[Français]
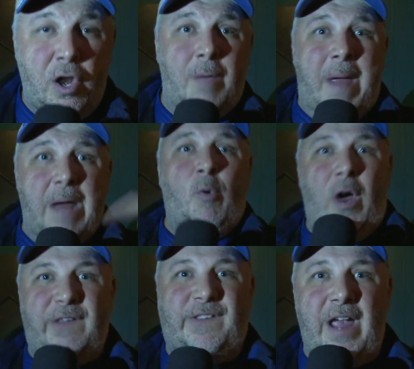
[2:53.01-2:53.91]
le même
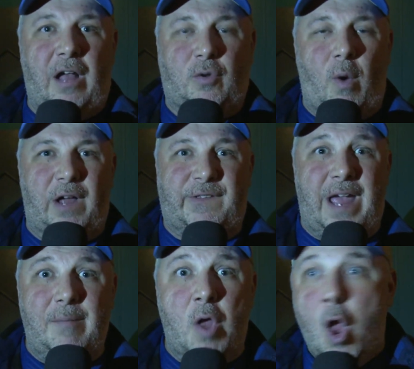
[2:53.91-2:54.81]
WC en
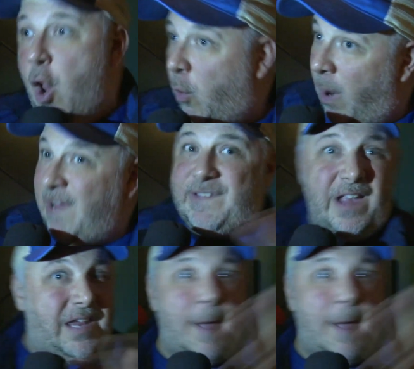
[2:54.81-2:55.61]
troisième. WC,